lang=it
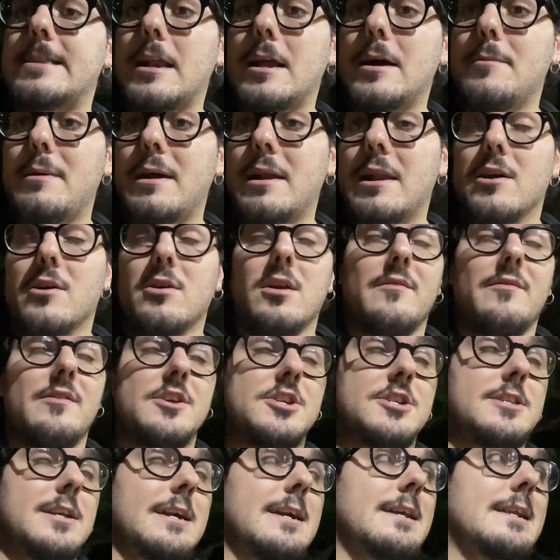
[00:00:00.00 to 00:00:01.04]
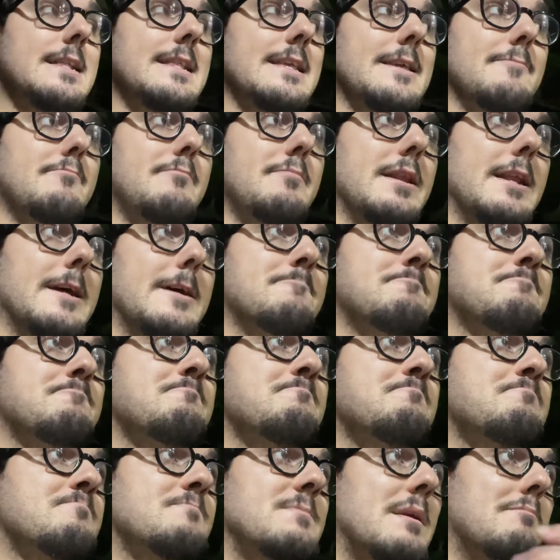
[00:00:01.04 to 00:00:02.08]
la palla con una facilità incredibile
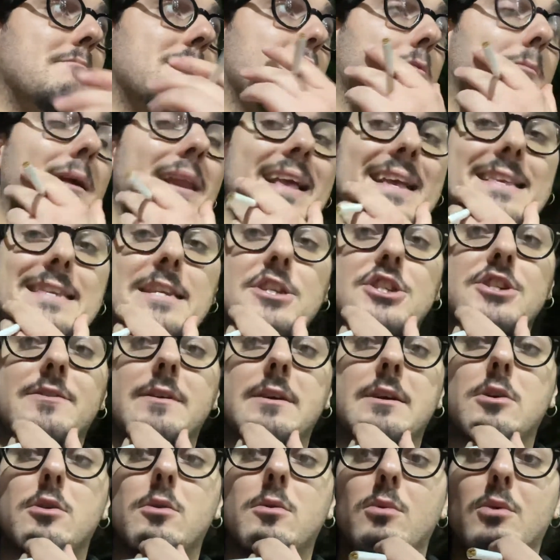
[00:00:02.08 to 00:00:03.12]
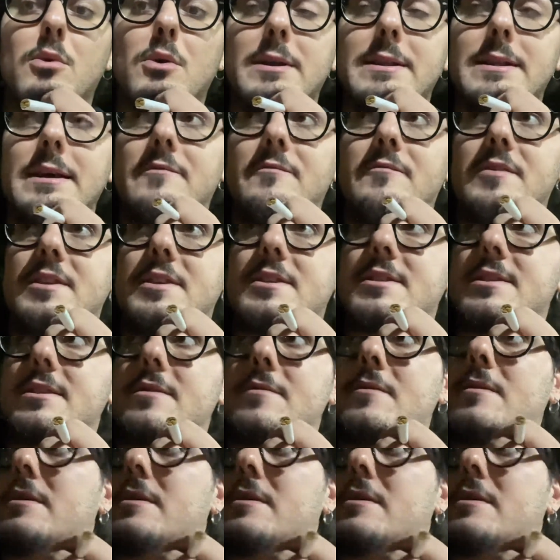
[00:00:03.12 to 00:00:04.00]
e meno male che si diceva che comunque Dumfries